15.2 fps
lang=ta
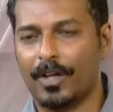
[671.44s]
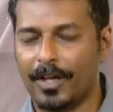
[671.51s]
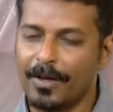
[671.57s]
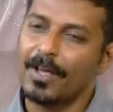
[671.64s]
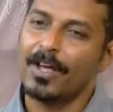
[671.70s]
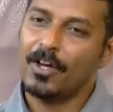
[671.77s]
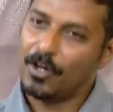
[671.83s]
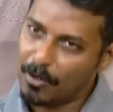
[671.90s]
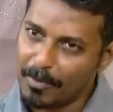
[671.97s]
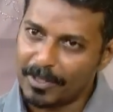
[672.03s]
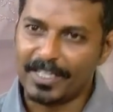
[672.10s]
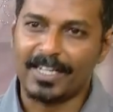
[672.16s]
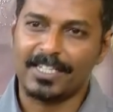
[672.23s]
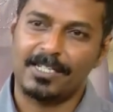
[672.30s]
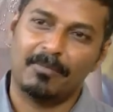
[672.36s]
ஓகே ரொம்ப
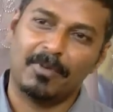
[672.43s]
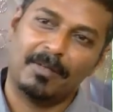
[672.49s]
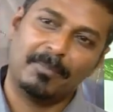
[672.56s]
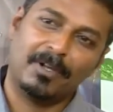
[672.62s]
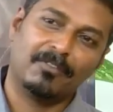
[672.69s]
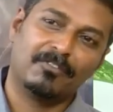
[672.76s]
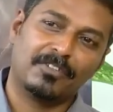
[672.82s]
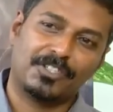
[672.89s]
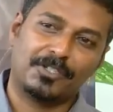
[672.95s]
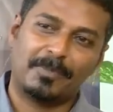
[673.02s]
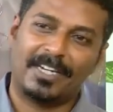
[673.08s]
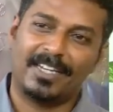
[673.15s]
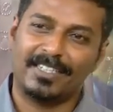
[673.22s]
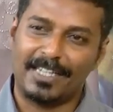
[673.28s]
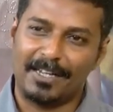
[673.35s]
தேங்க்ஸ் அம்லா ஃபார்
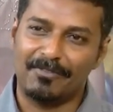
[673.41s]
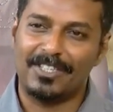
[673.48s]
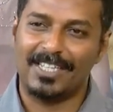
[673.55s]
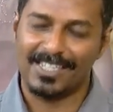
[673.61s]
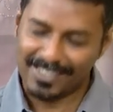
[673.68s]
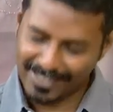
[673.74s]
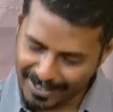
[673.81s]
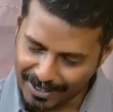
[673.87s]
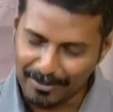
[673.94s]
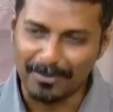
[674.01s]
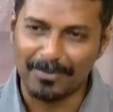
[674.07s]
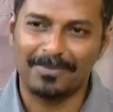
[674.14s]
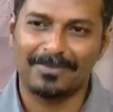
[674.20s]
ஸ்பெண்டிங் டைம் வித் அஸ் தேங்க் யூ